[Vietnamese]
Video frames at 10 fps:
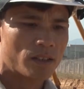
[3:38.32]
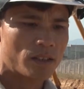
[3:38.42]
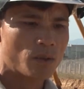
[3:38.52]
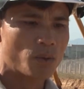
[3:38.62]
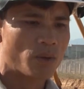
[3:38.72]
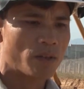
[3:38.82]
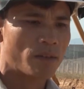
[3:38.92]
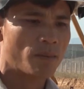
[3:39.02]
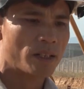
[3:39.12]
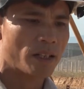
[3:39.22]
chưa đủ điều
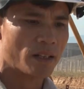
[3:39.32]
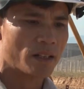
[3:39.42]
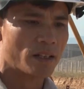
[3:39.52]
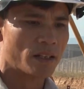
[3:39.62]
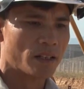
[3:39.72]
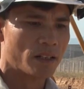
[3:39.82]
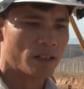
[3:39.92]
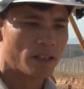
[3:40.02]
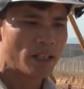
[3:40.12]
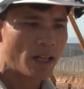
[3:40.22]
kiện pháp lý để để,
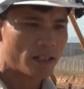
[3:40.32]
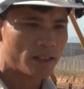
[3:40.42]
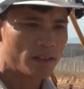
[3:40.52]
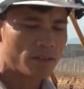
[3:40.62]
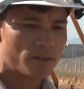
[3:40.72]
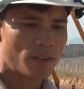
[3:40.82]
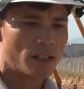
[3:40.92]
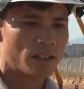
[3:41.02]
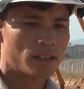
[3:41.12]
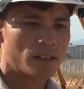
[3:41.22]
để khai thác
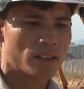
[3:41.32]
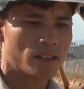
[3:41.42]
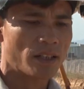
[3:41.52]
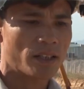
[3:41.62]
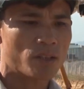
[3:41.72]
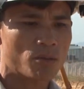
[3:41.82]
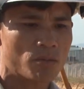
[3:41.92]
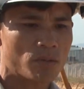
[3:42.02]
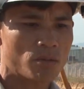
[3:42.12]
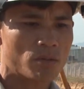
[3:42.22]
và trường lượng thực tế thì cũng
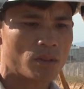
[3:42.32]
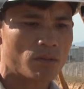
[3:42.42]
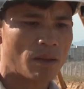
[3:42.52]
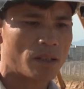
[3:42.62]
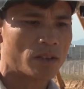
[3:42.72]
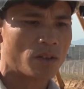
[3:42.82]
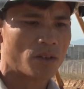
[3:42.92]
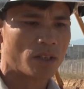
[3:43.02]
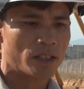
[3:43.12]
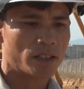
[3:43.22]
không không đáp ứng
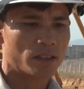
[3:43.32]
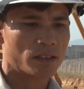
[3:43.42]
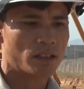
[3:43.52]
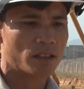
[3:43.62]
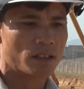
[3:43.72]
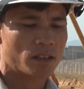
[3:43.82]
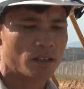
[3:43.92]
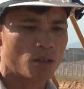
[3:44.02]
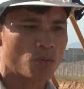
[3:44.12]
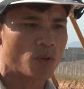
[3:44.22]
cho cái trường lượng
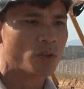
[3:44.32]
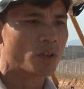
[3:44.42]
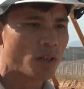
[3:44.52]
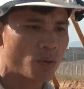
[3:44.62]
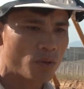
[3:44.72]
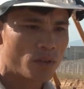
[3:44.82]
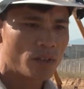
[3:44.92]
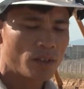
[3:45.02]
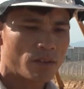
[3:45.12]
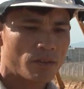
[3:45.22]
ờ, tổng của gói thầu
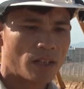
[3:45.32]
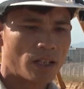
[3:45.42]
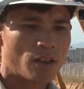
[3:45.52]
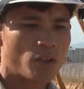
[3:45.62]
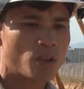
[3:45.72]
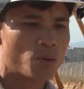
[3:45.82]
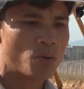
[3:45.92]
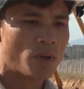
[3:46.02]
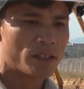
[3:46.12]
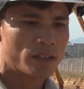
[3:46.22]
và các gói thầu
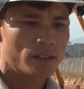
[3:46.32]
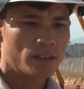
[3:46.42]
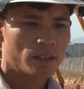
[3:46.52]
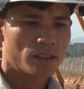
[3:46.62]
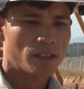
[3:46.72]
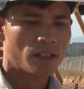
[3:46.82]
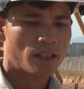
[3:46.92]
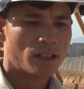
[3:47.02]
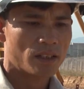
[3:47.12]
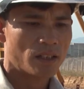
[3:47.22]
xung quanh nên
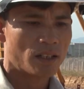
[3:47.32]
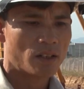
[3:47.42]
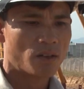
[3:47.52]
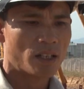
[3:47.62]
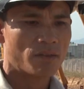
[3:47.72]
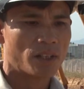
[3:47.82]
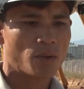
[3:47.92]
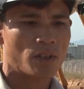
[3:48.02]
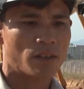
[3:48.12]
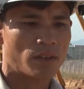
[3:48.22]
là, là rất là khó khăn về
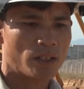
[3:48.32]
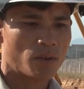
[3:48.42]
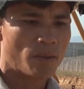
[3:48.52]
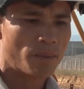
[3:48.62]
nguồn vật liệu lắp